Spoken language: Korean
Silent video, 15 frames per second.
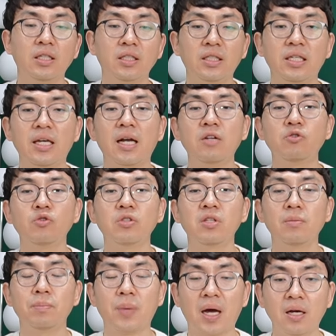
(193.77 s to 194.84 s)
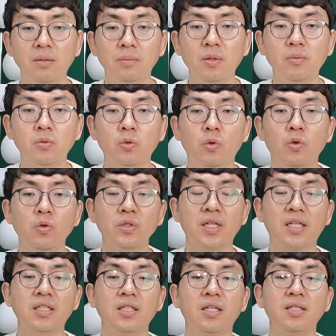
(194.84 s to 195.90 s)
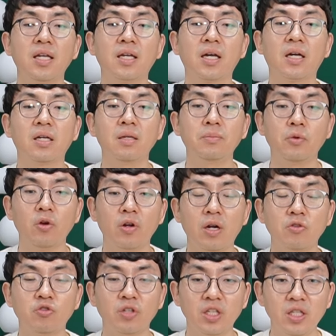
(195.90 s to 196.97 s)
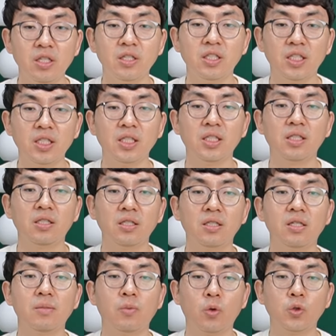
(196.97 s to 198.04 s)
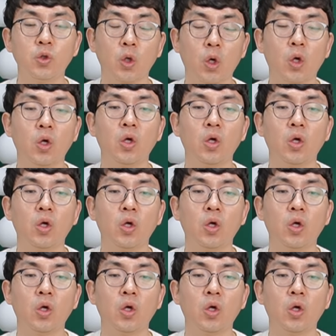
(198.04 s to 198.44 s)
이해할 수 있는 방법으로 자신의 생각을 표현할 수 있는지 등을 보죠.